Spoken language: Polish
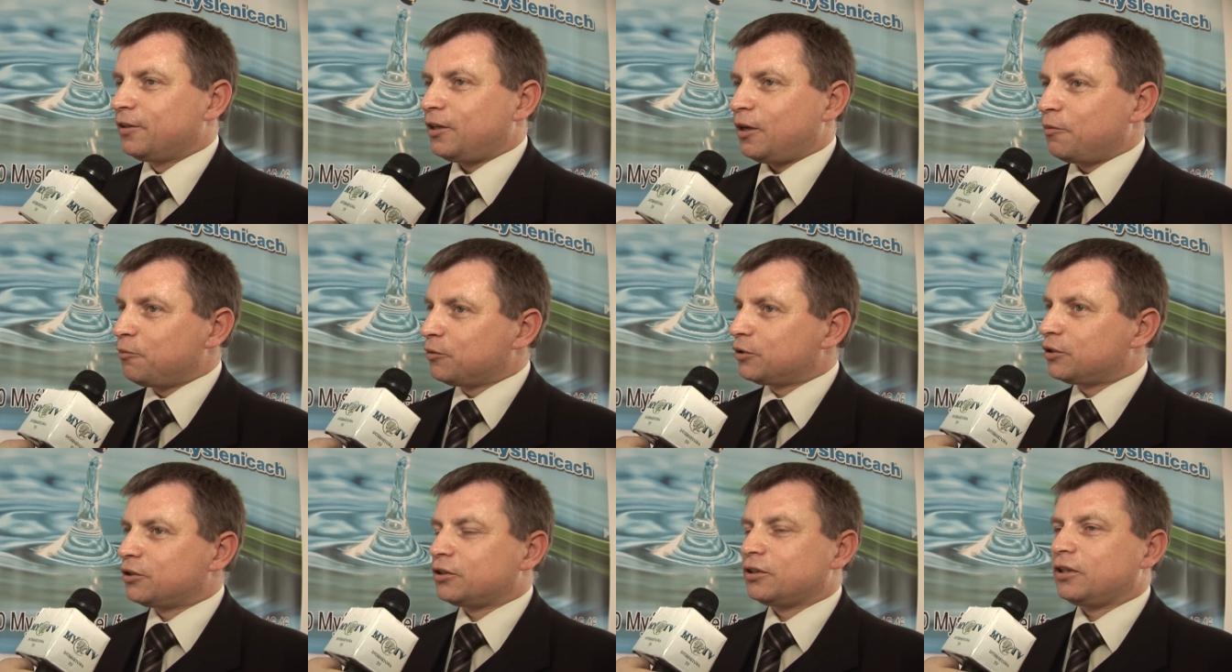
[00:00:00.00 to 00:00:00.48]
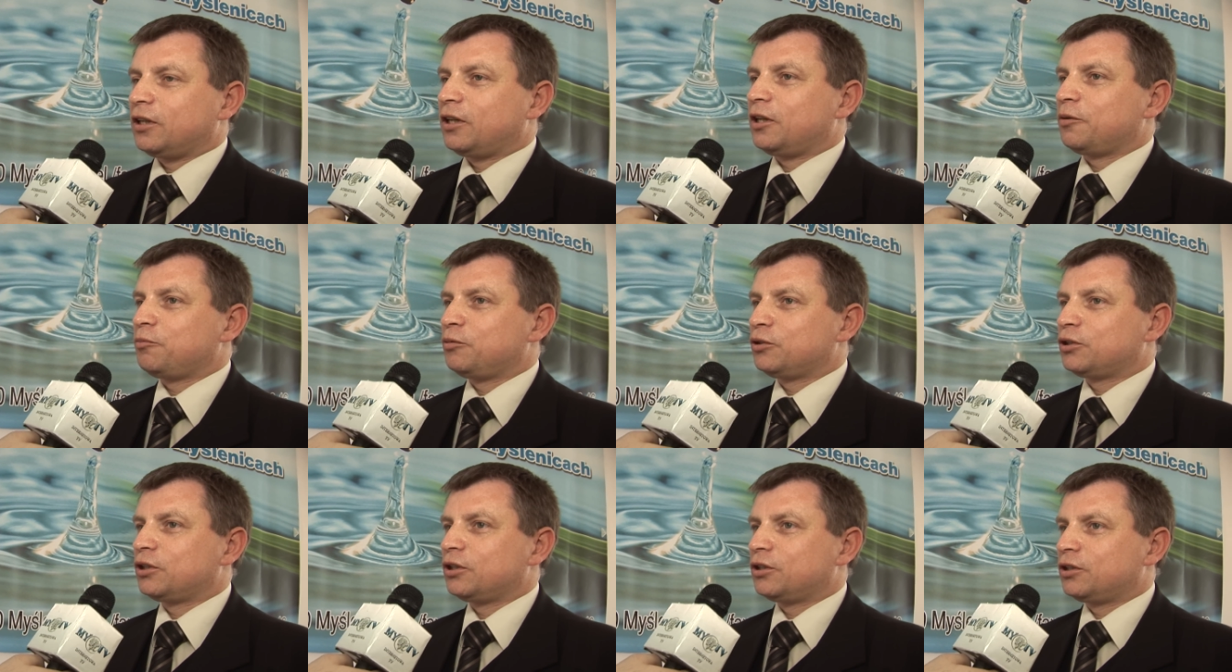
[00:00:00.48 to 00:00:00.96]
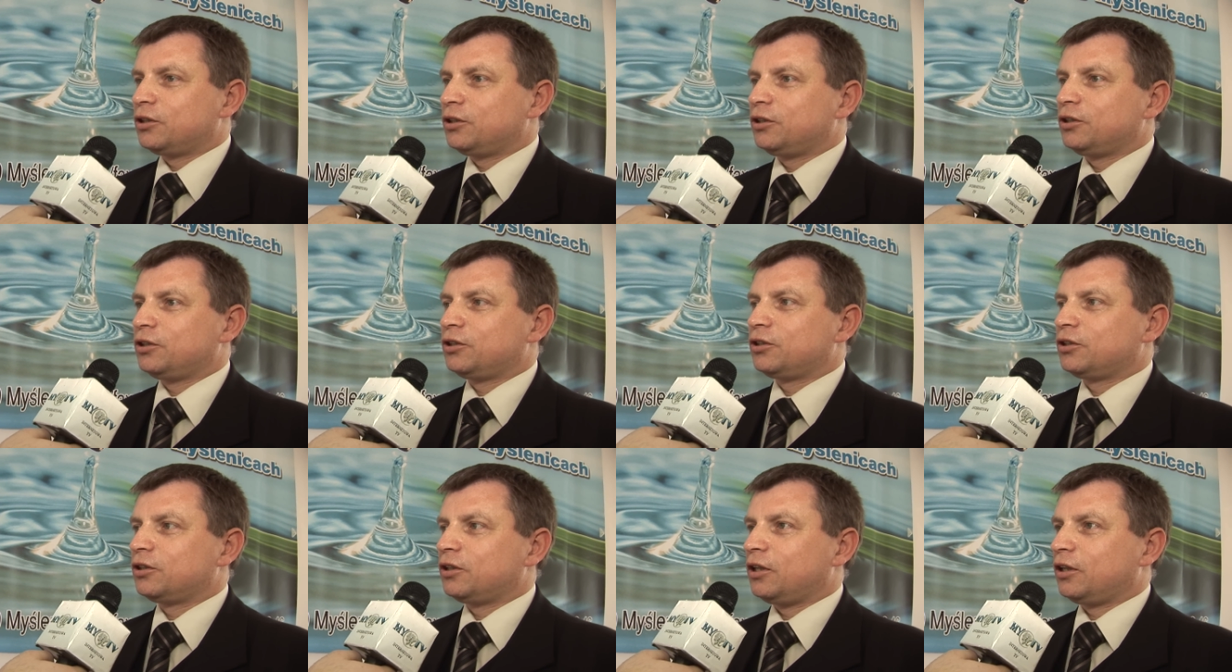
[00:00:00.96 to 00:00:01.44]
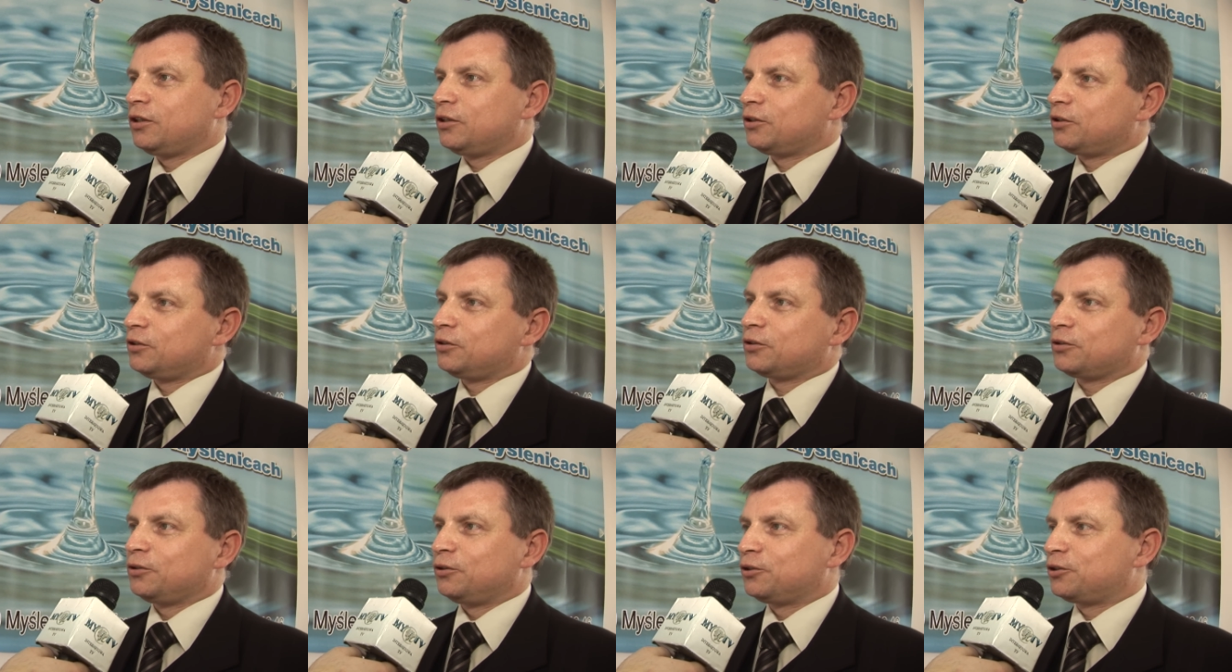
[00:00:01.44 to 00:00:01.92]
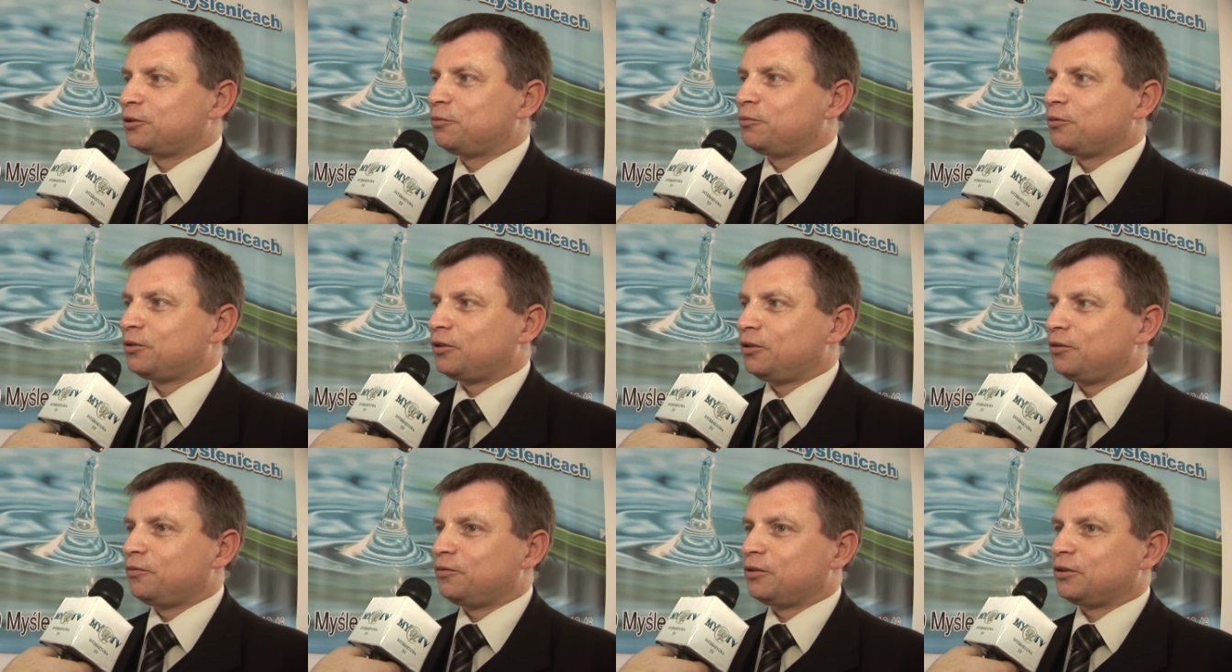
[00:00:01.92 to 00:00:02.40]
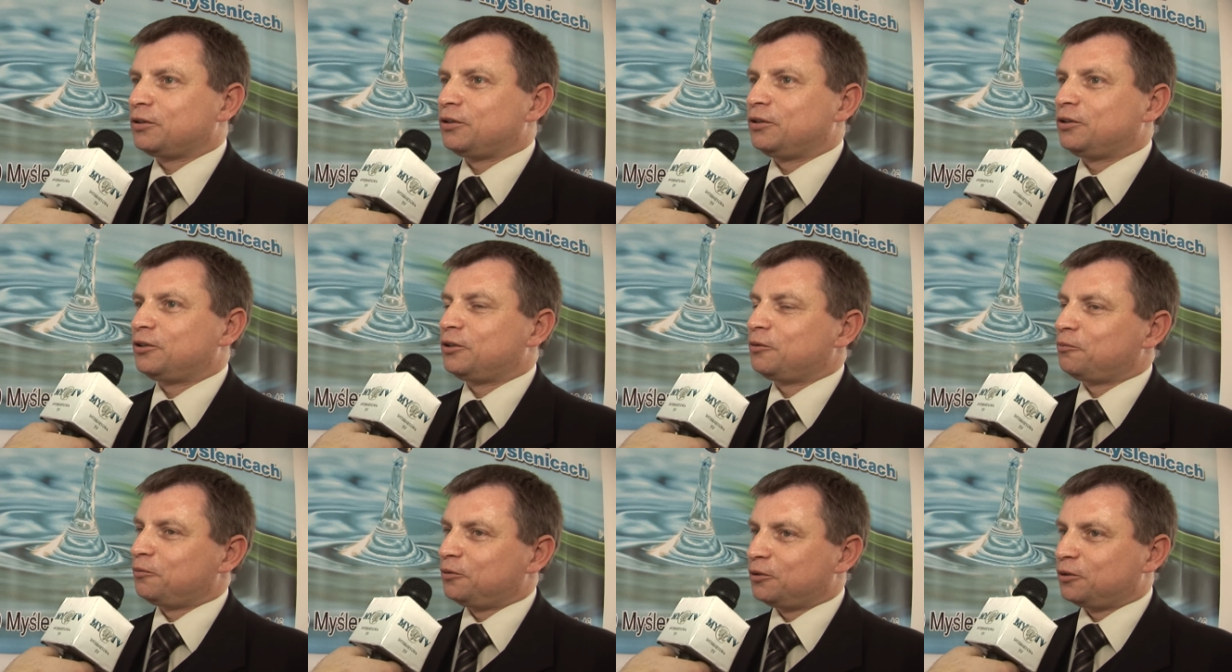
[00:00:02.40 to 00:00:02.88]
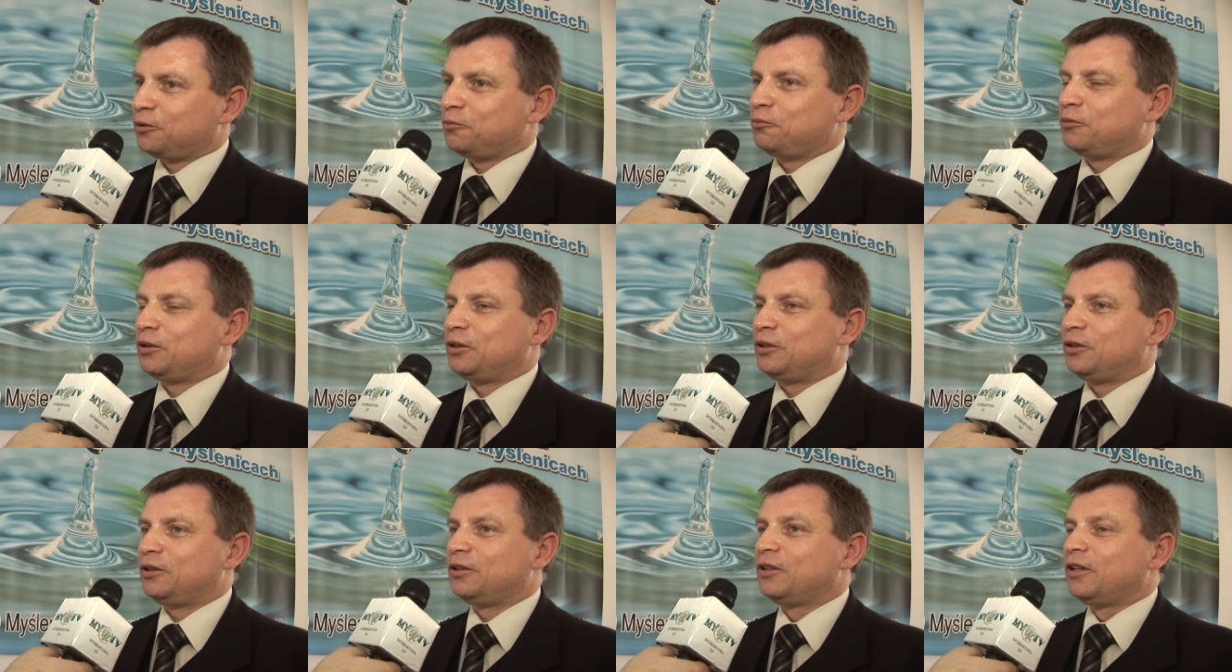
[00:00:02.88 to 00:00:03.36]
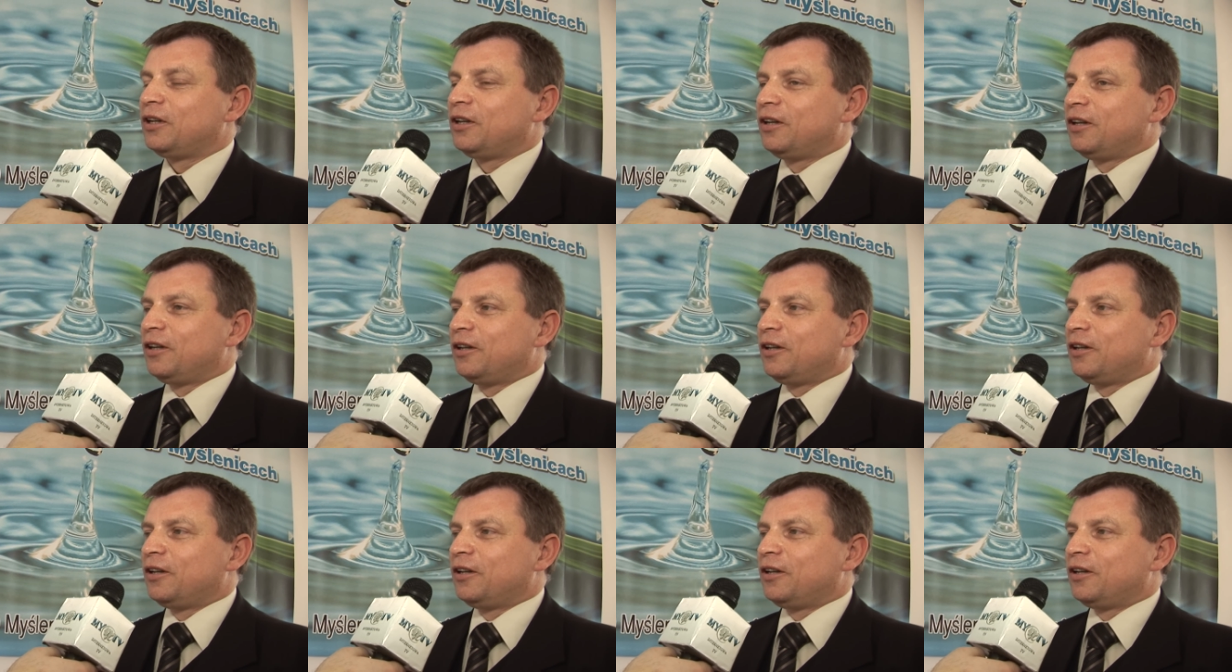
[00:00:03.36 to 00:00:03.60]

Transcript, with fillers: Ja myślę, że na najbliższe 30 lat, jeżeli skończymy te inwestycje, będziemy mieli